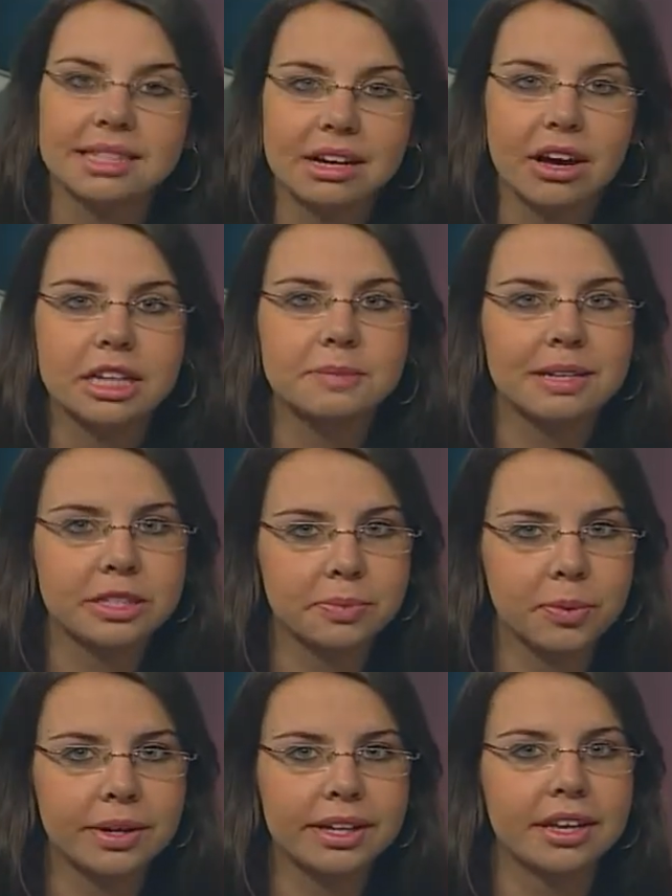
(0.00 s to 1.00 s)
agora o Espaço
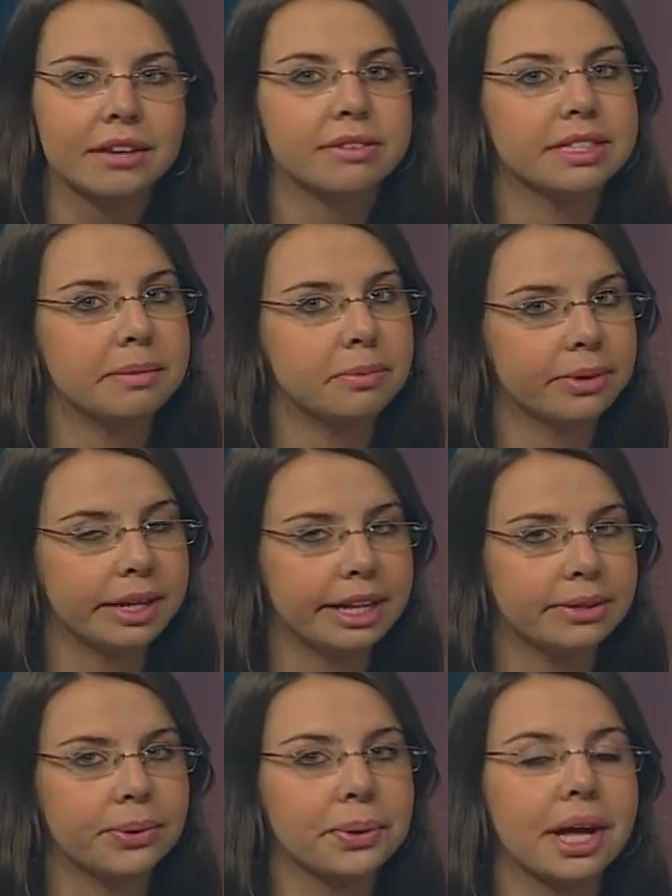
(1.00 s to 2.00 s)
PUC, você por
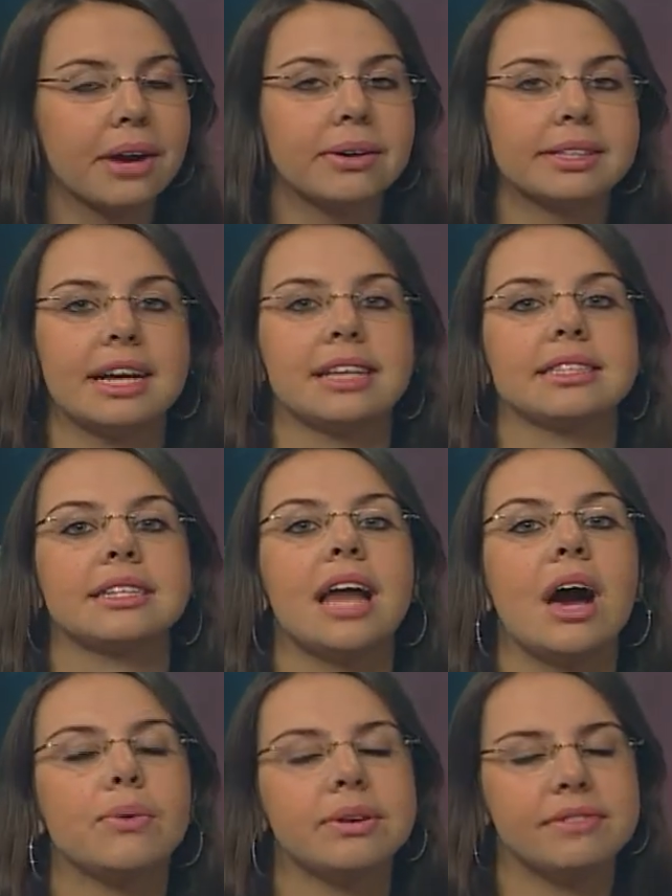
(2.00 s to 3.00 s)
dentro do que acontece
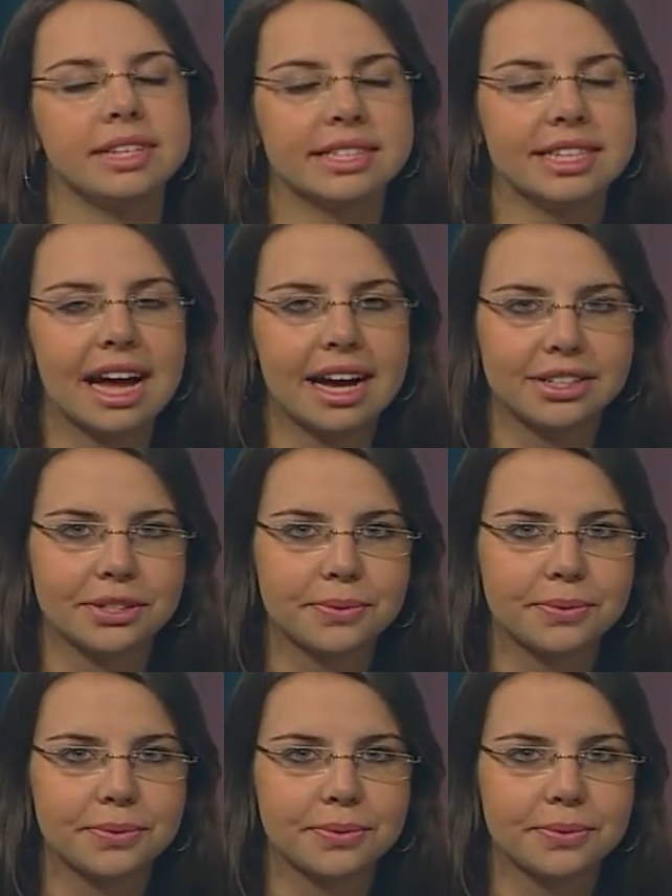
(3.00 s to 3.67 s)
na universidade.